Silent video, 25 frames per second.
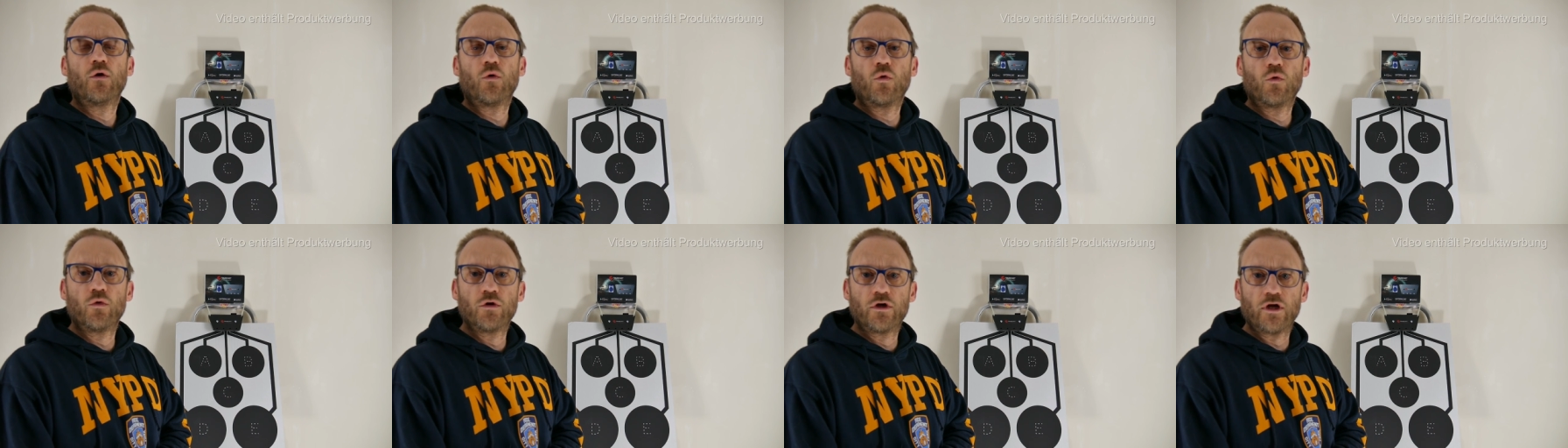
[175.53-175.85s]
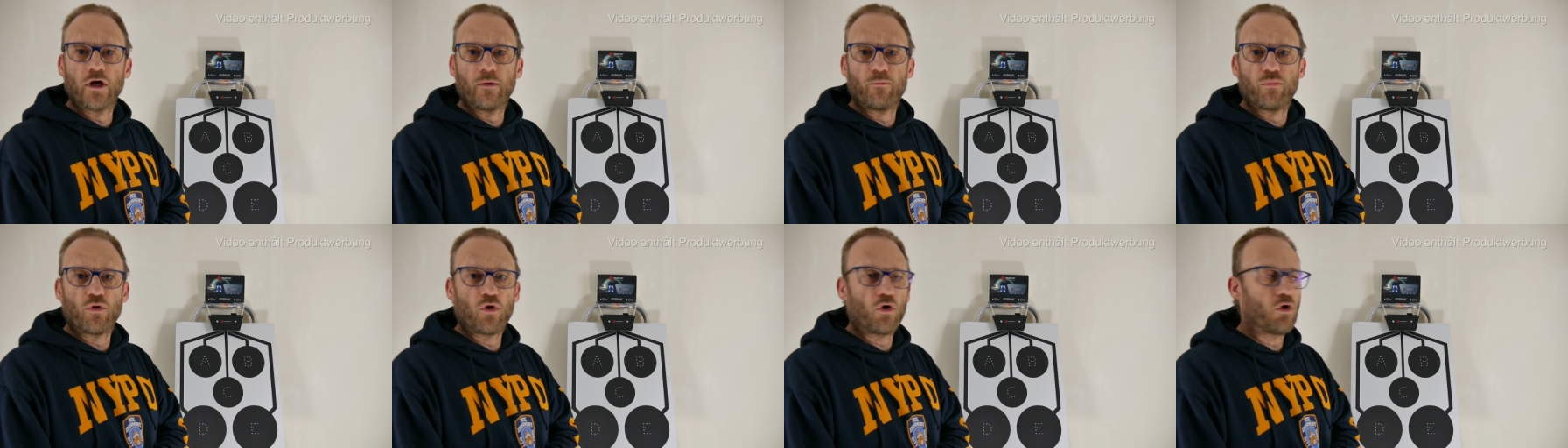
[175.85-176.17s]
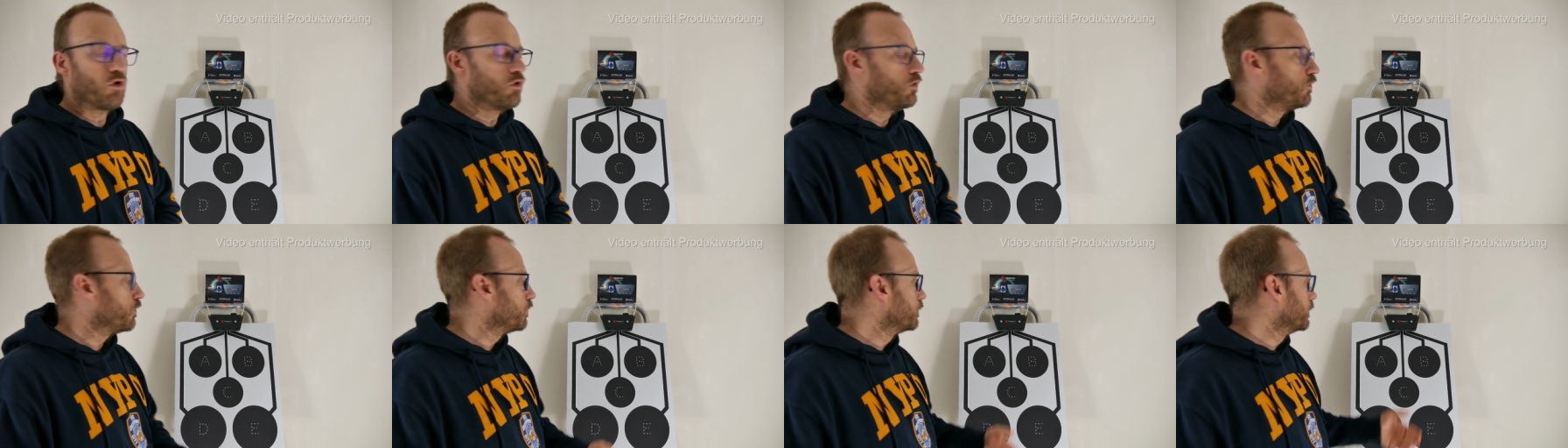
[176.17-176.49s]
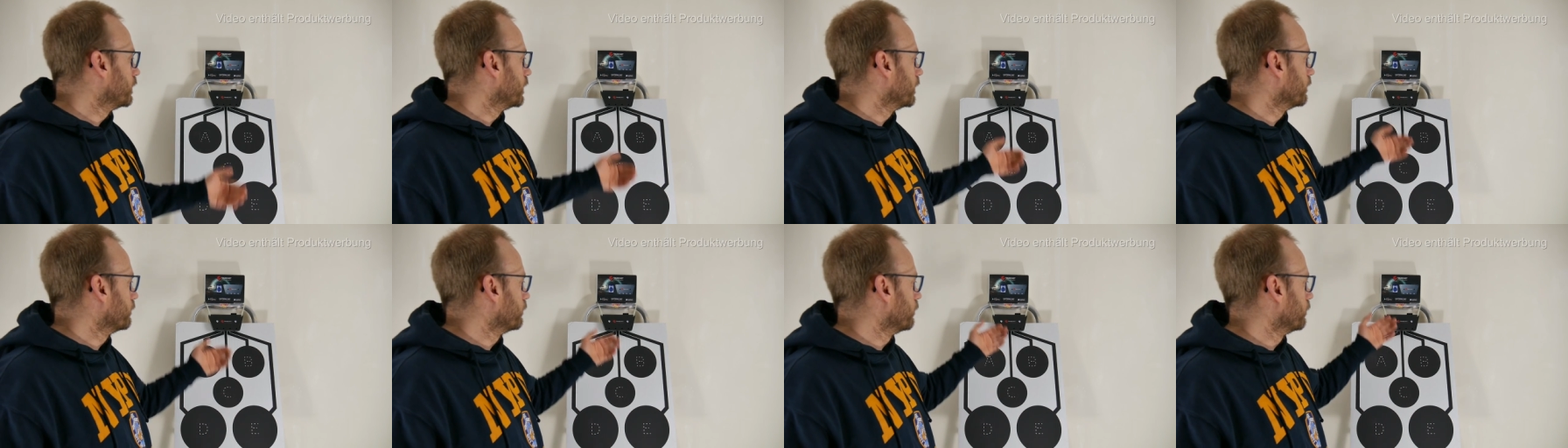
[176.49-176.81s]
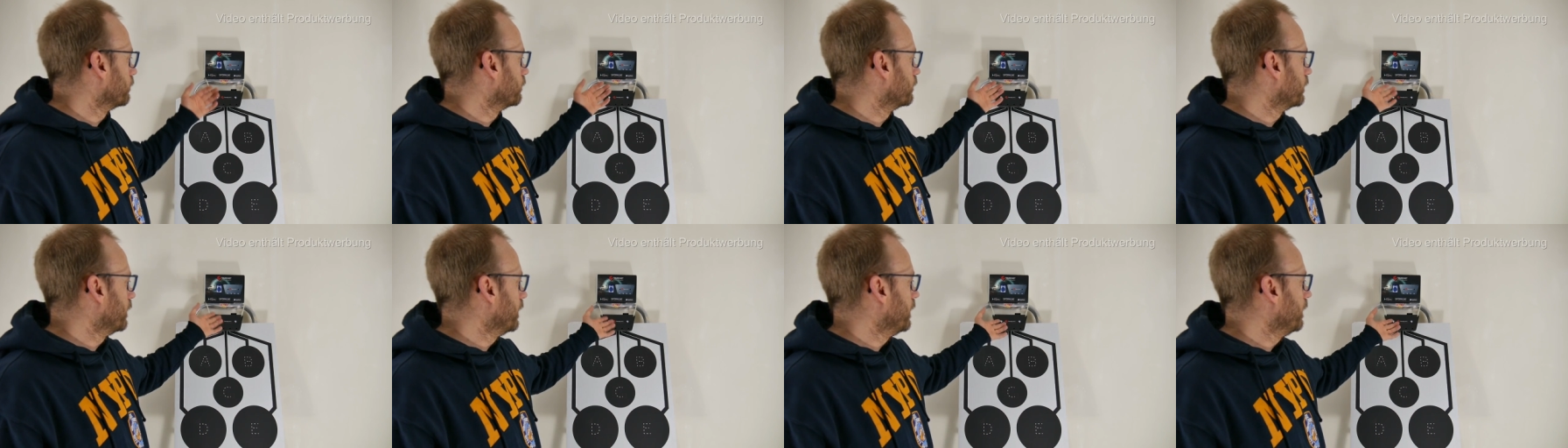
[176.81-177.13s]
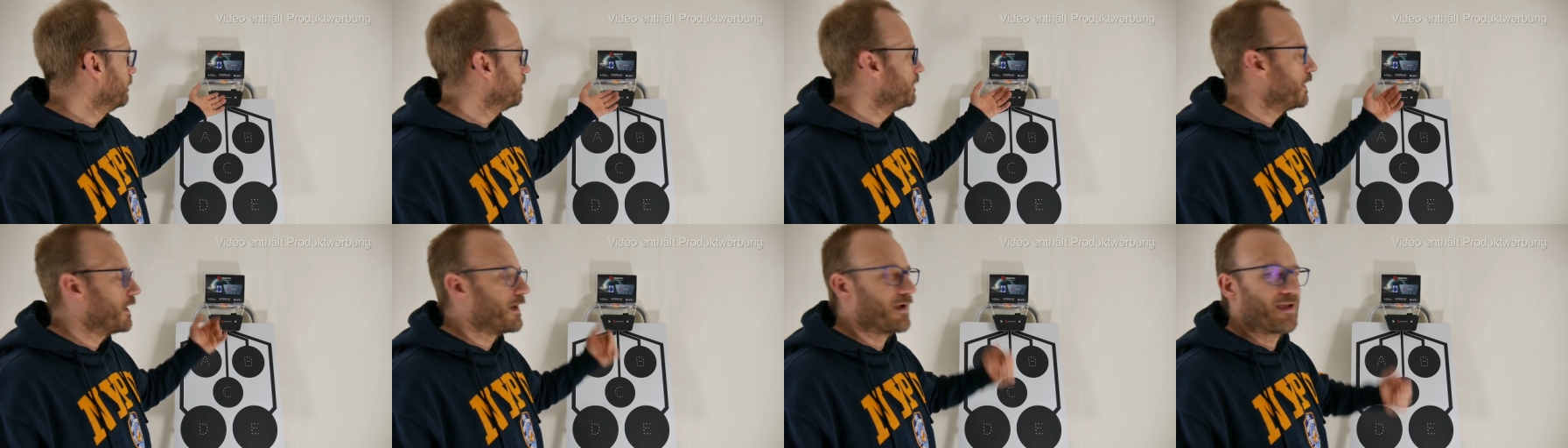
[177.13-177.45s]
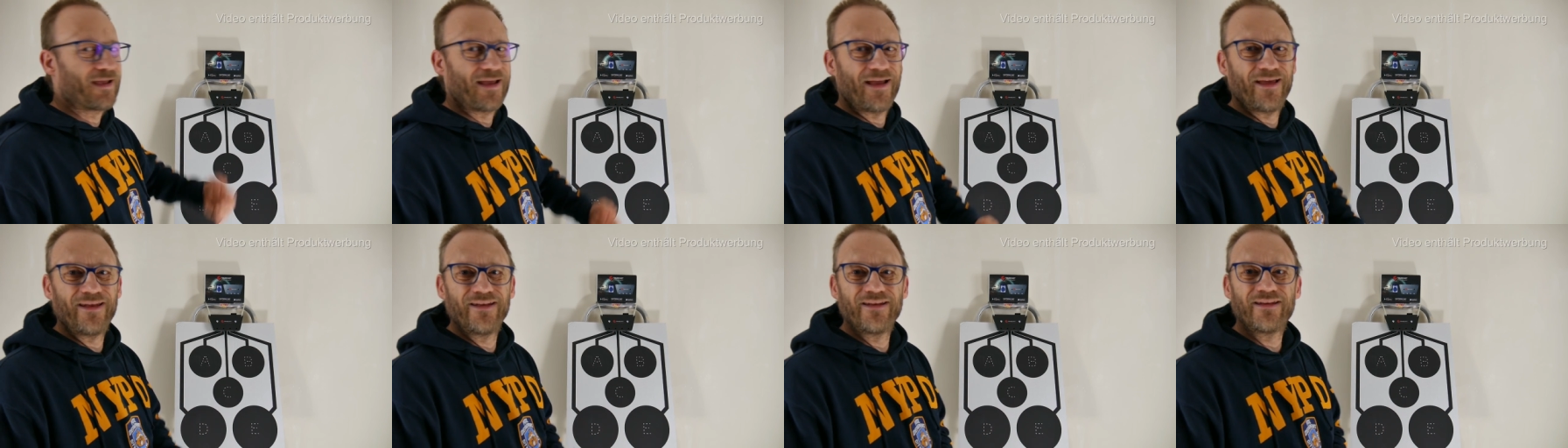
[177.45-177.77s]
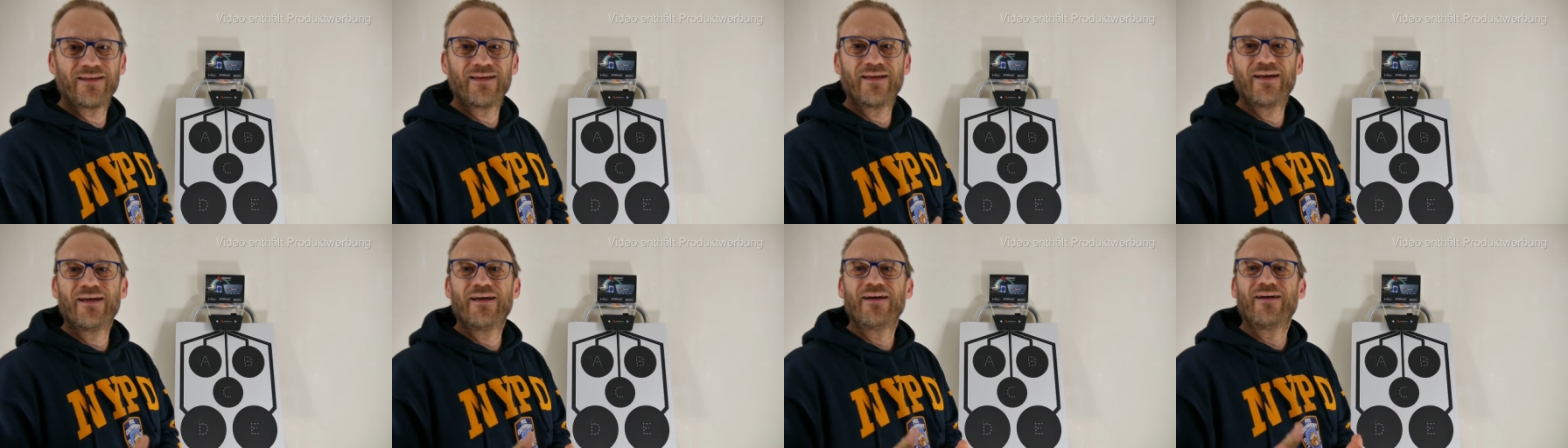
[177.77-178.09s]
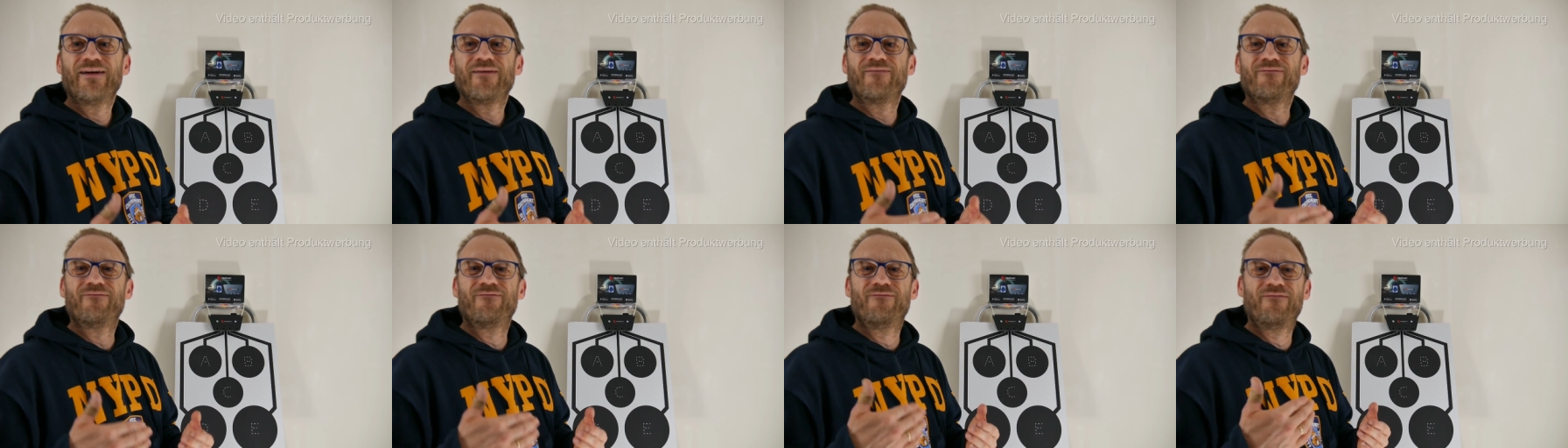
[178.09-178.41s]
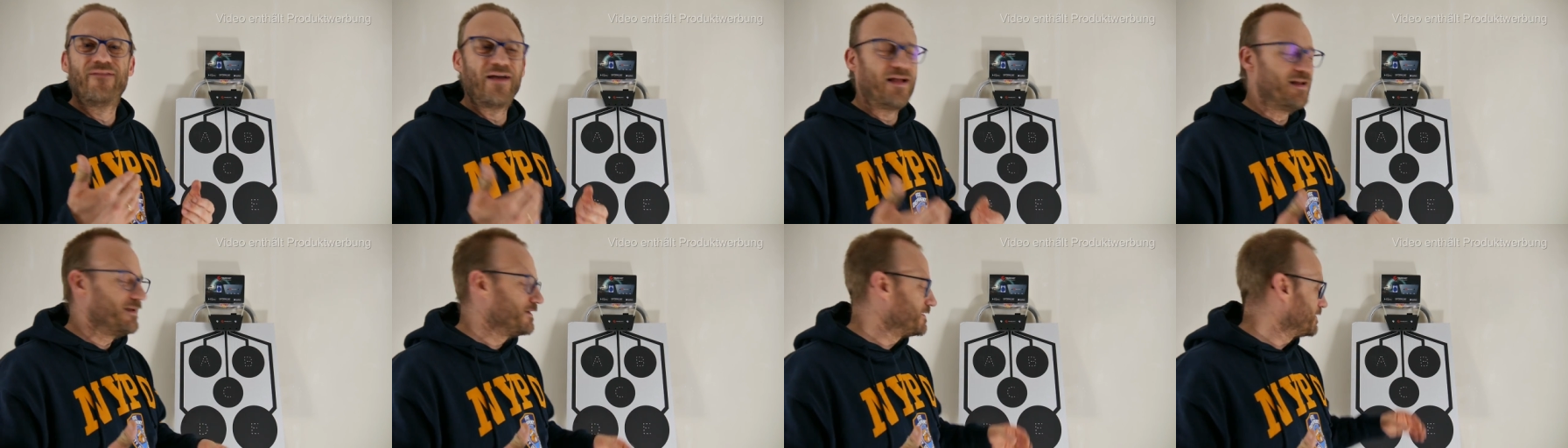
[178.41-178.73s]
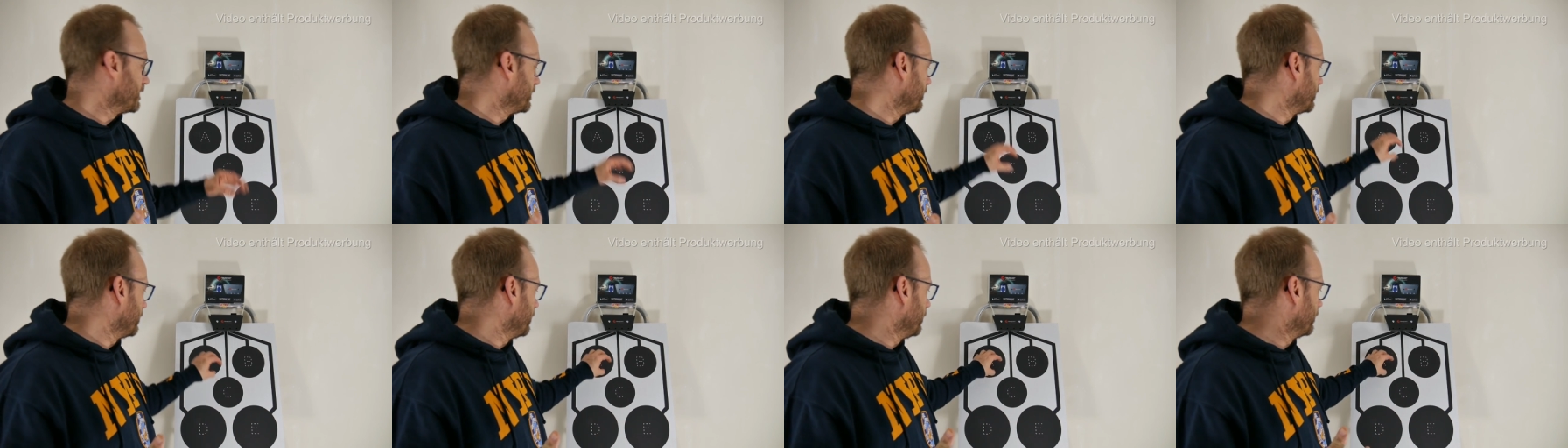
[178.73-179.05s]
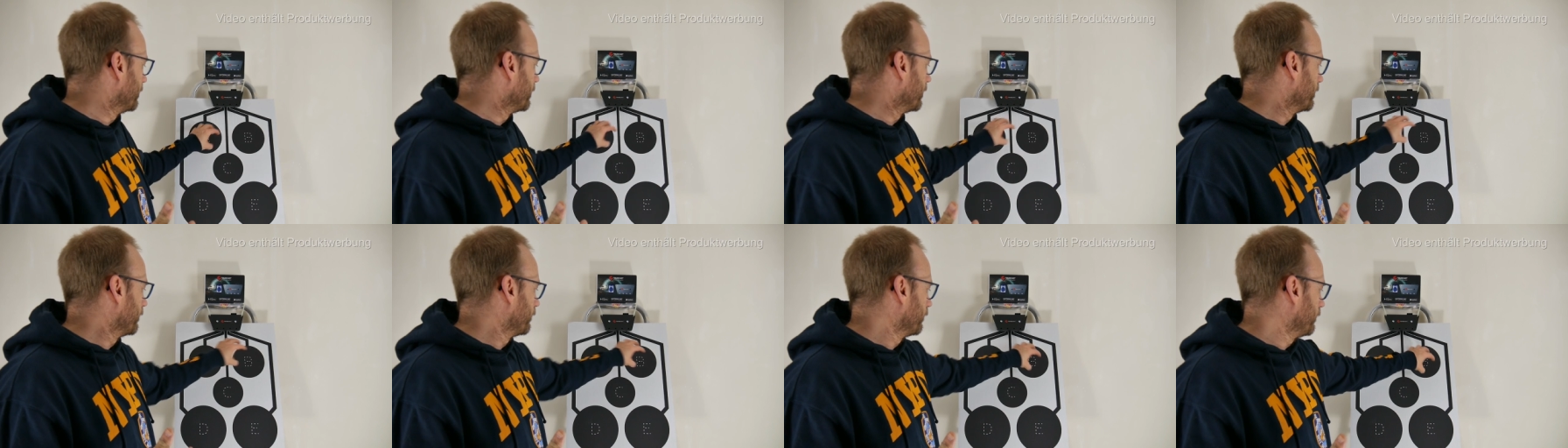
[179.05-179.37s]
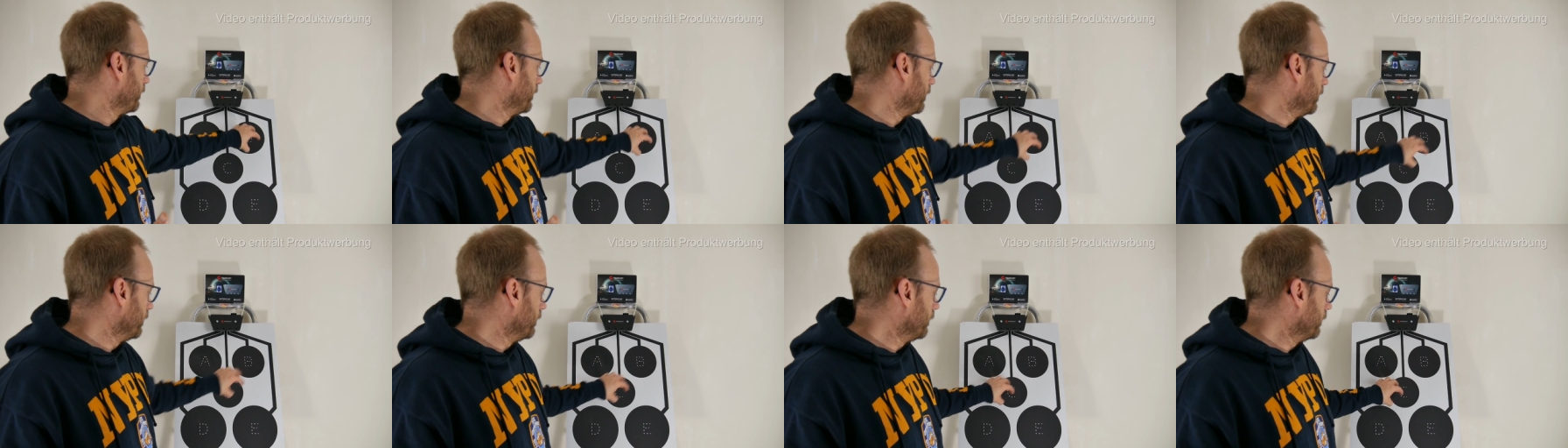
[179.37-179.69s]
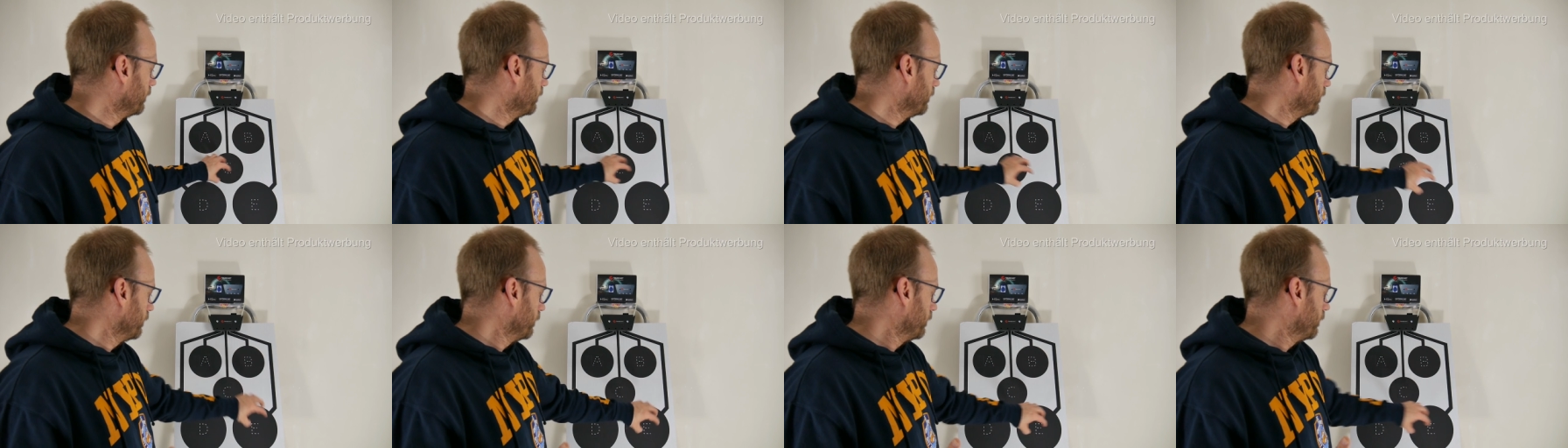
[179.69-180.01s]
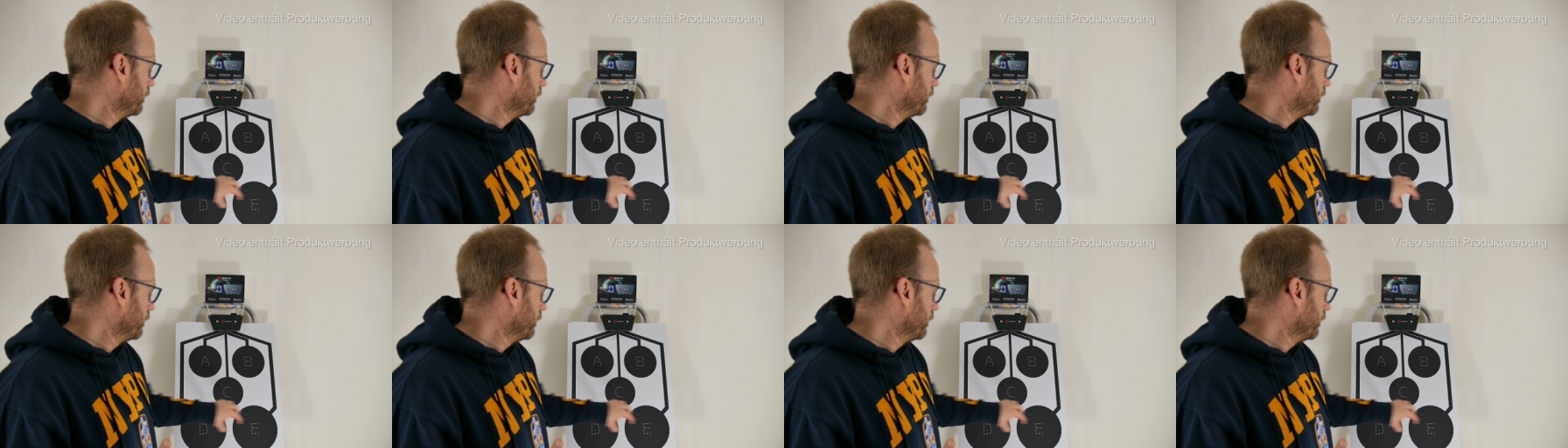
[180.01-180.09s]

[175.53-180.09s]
unterbrochen und das System erkennt, welche dieser Ziele